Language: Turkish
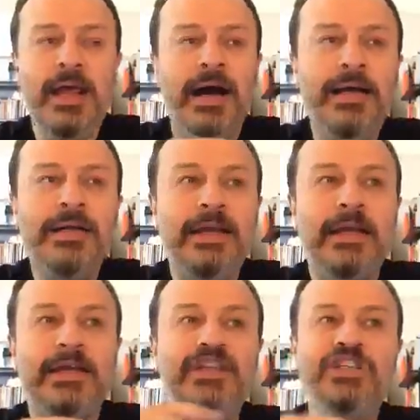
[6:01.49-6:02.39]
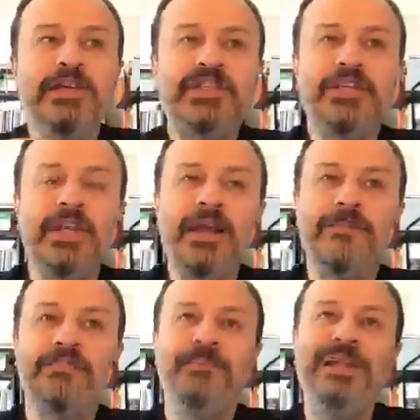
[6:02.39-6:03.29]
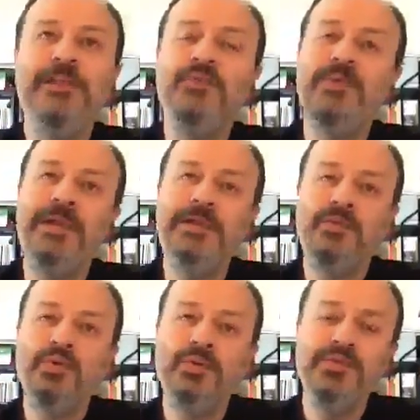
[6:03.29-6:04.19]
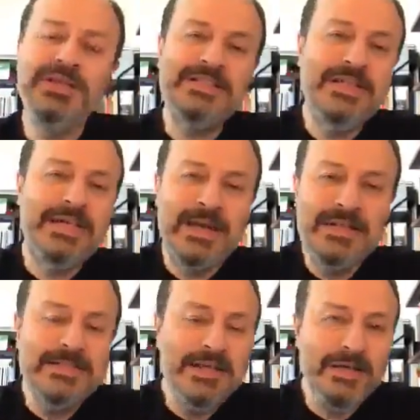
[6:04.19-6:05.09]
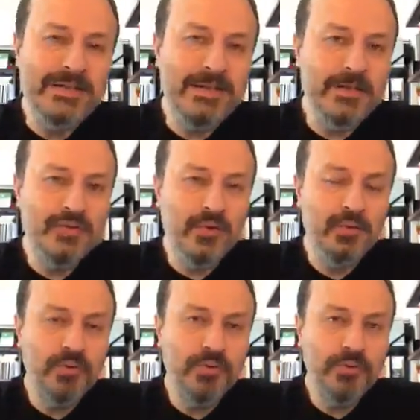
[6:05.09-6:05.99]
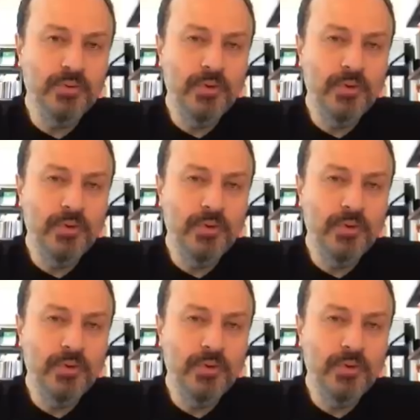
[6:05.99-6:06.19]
Hani işin içine Milli Güvenlik Kurulu'nun eski genel sekreteri de sokuldu.